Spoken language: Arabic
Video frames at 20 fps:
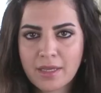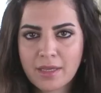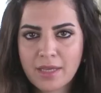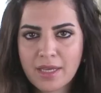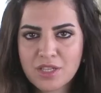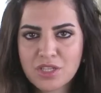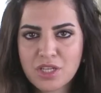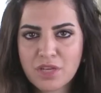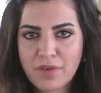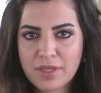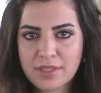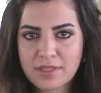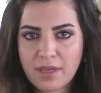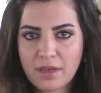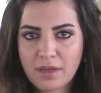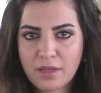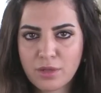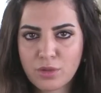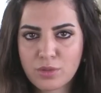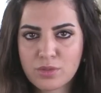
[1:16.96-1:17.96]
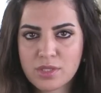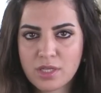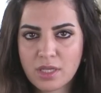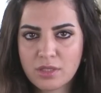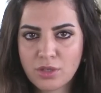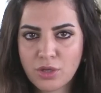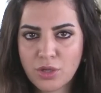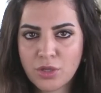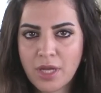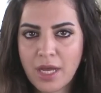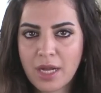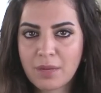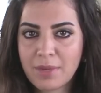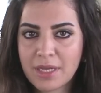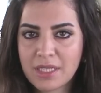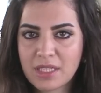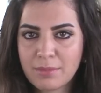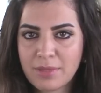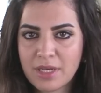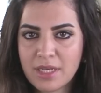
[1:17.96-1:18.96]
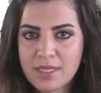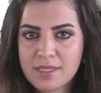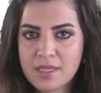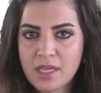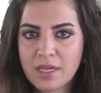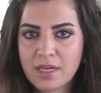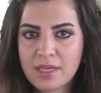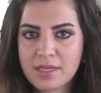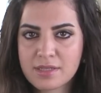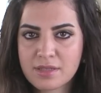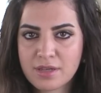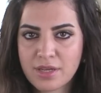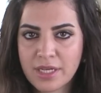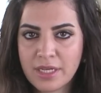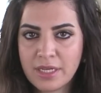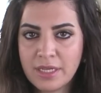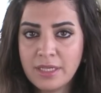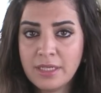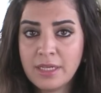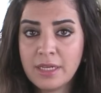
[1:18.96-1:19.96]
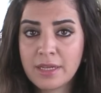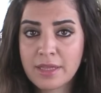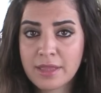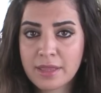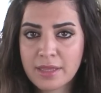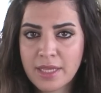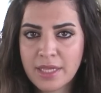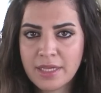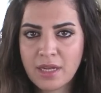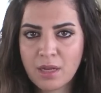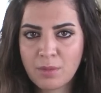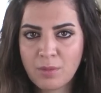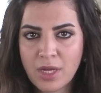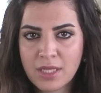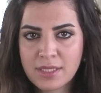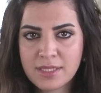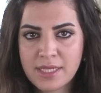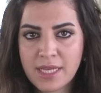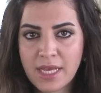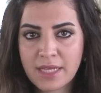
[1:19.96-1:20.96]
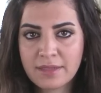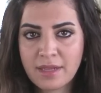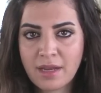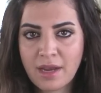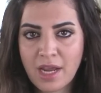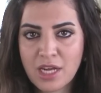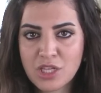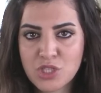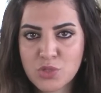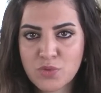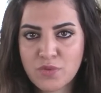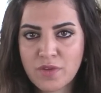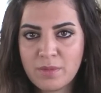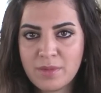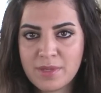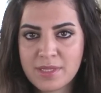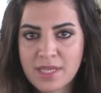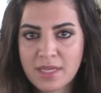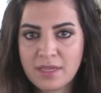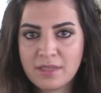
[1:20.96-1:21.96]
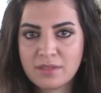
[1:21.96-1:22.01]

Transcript: كشف تقرير صادر عن مكتب الإحصاء الإسرائيلي الاثنين الماضي أن العجز في الميزان